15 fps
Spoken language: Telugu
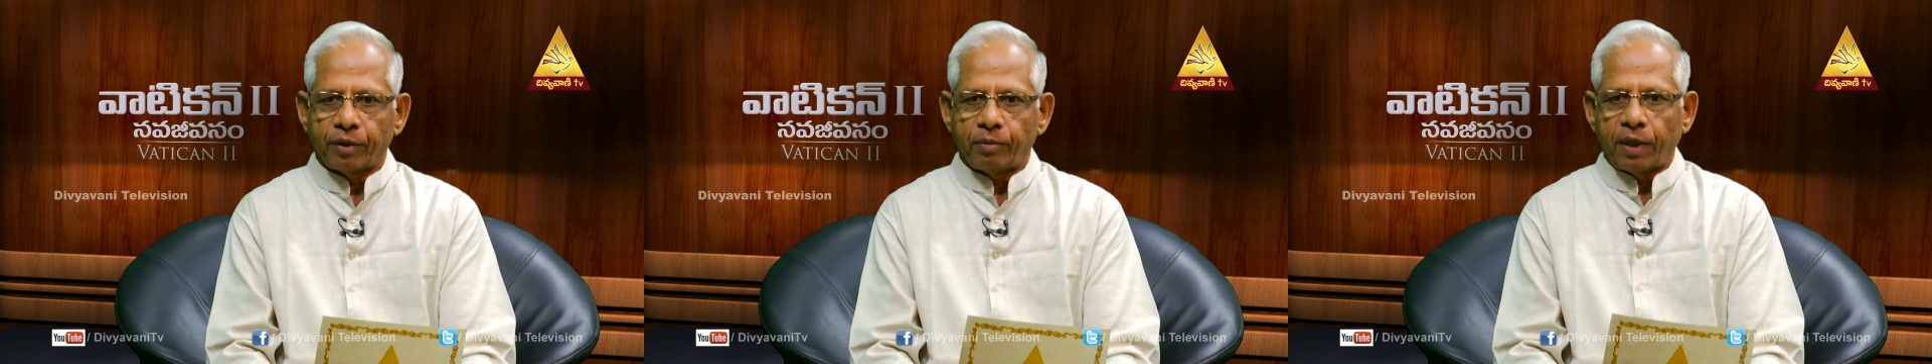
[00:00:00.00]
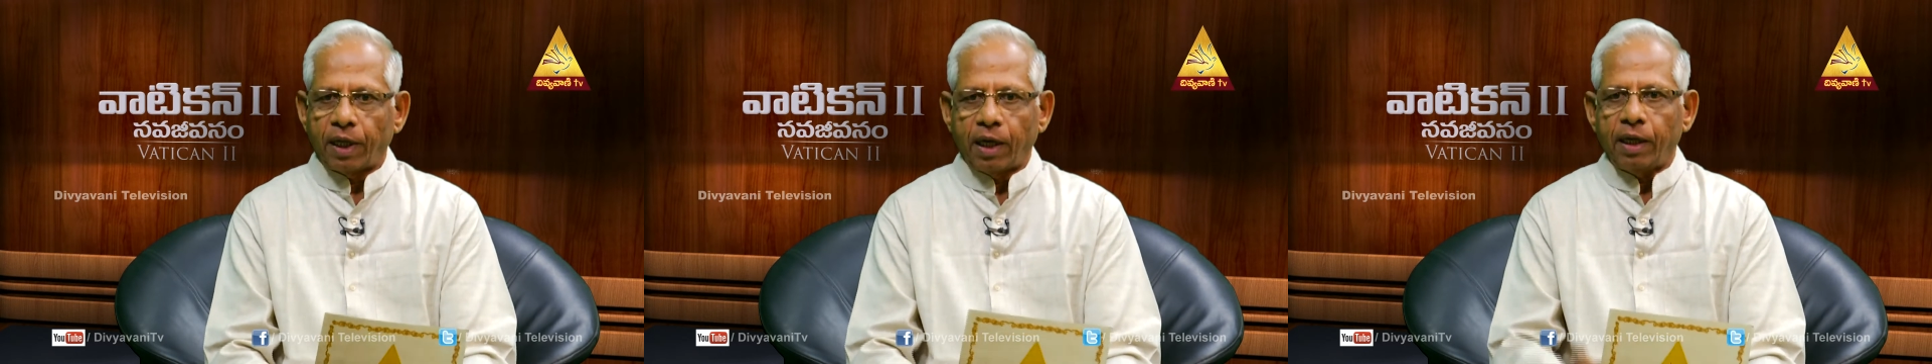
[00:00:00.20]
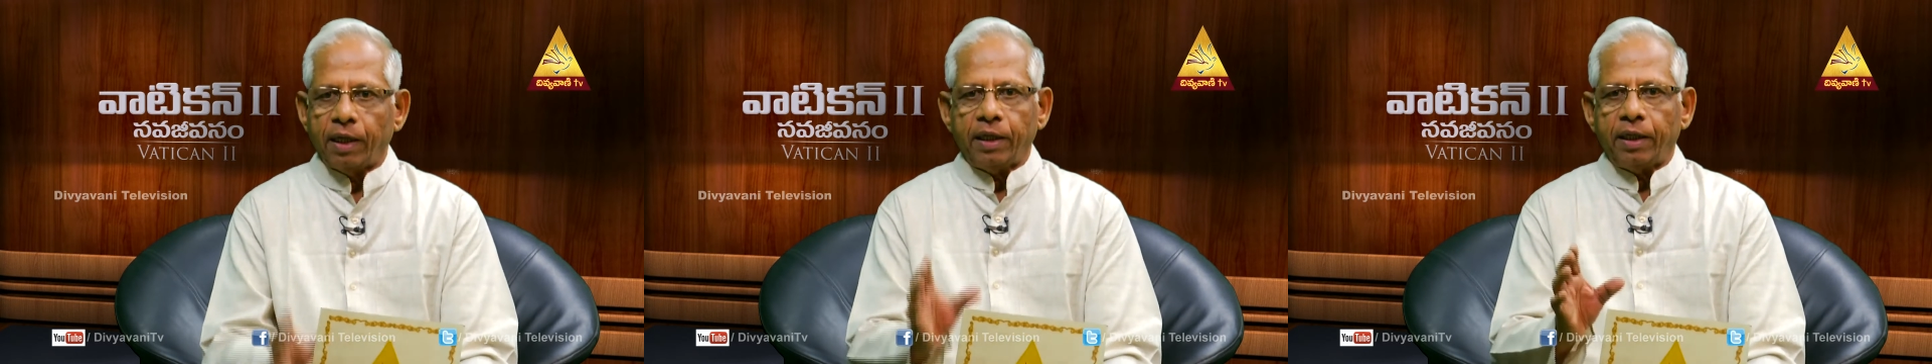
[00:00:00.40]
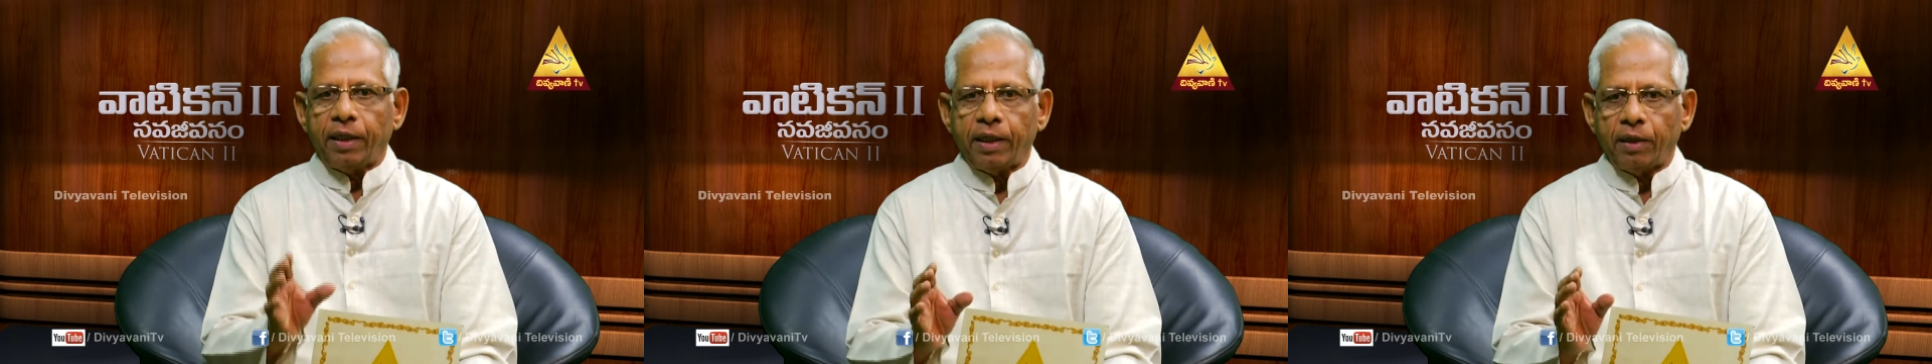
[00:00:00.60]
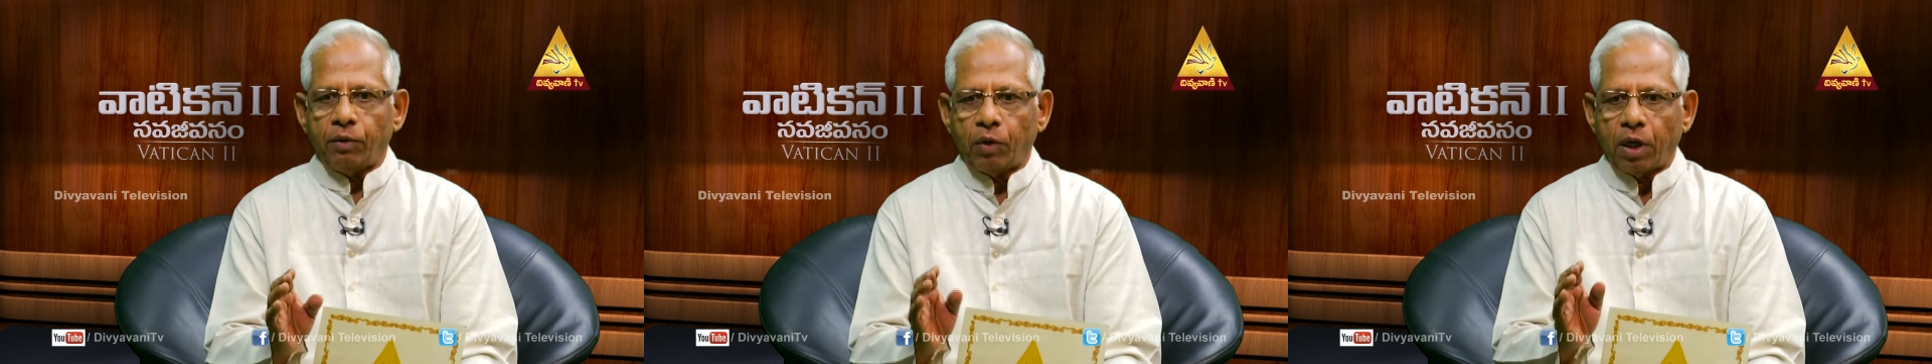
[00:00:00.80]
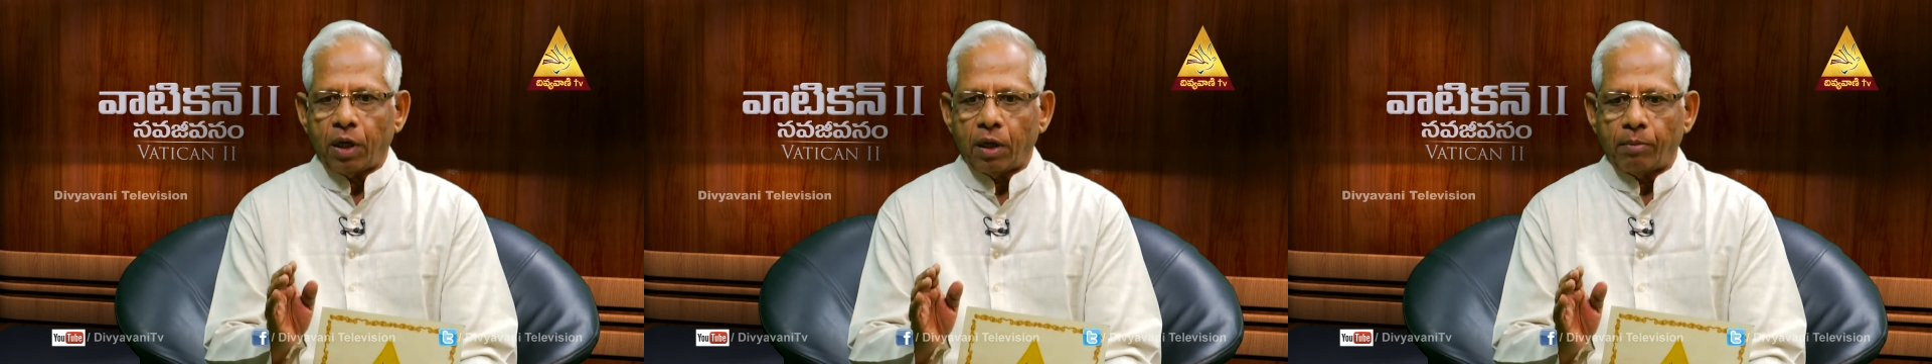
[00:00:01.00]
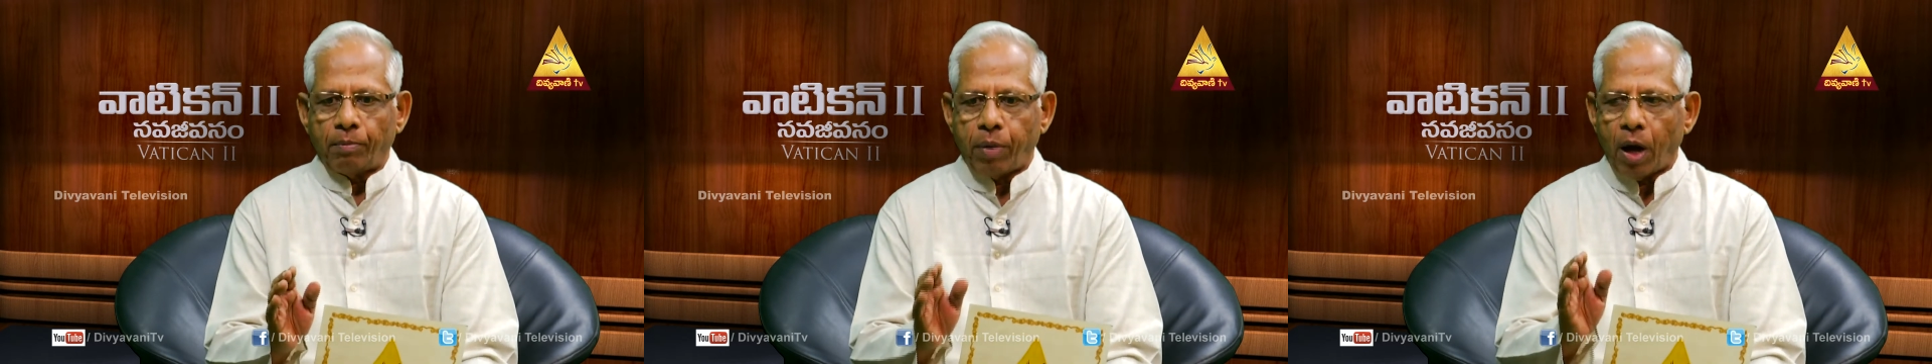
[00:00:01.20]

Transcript: ఇప్పుడు ఎలాగంటే ఒక